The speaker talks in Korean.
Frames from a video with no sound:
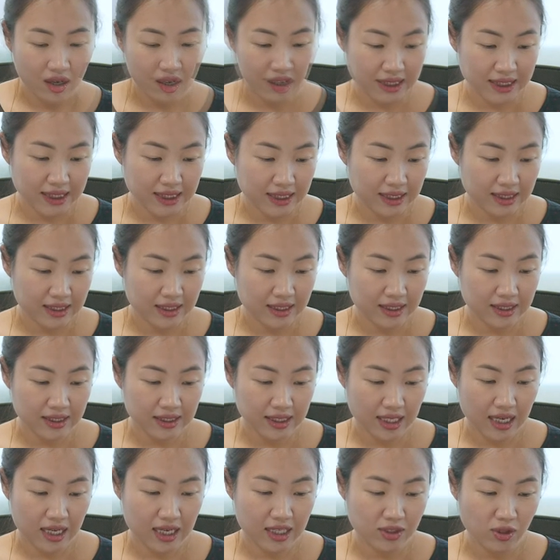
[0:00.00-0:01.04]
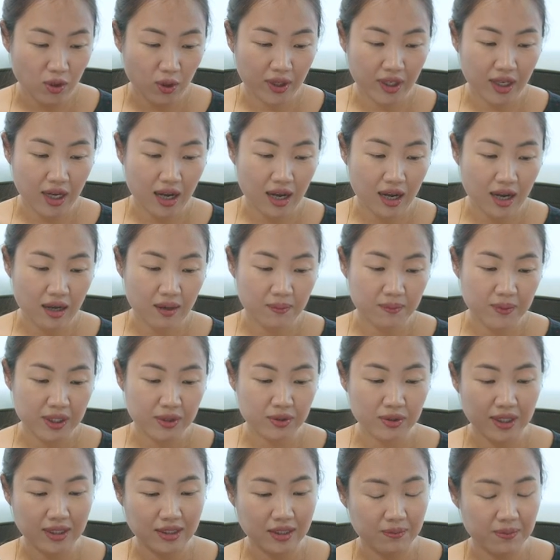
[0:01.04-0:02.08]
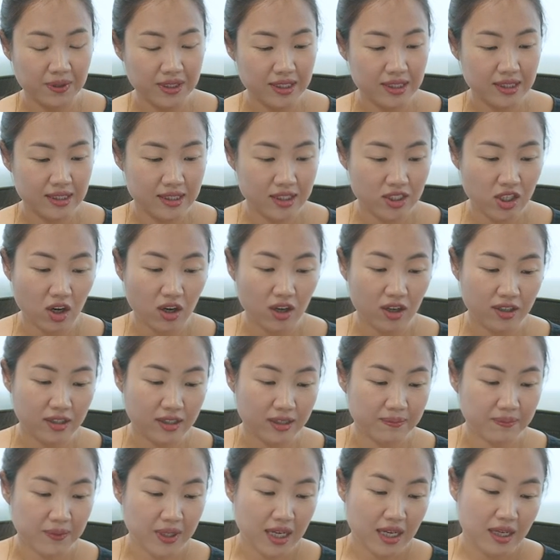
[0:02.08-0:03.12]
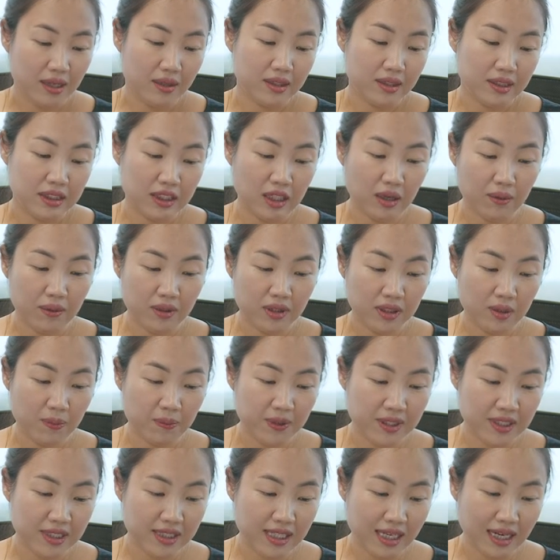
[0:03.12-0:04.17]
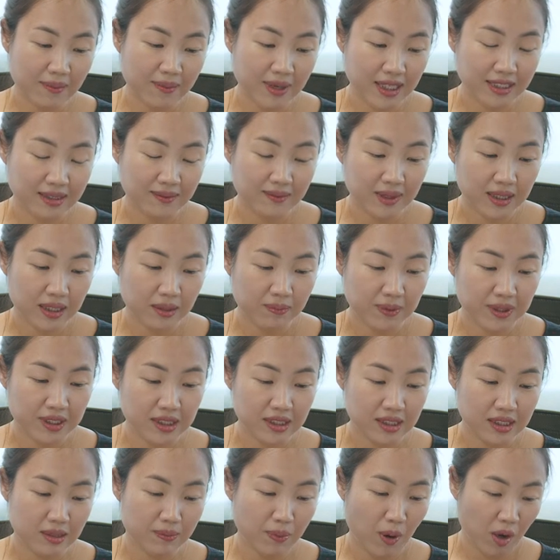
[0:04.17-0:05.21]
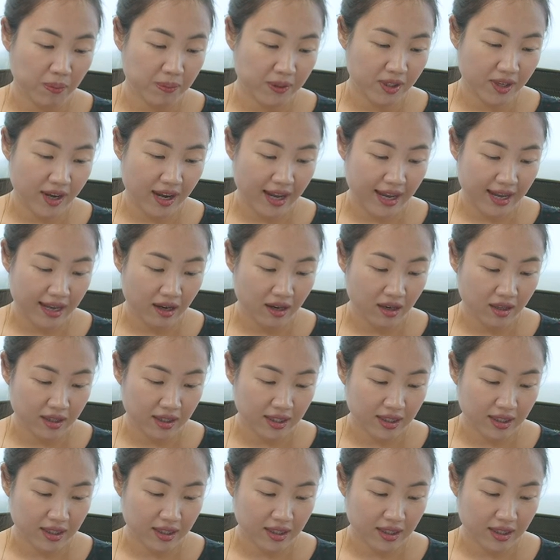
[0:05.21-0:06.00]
비즈니스 이제 저희가 미국에서 비즈니스 첫걸음 첫 번째 제가 말씀드린 비즈니스 법인화예요.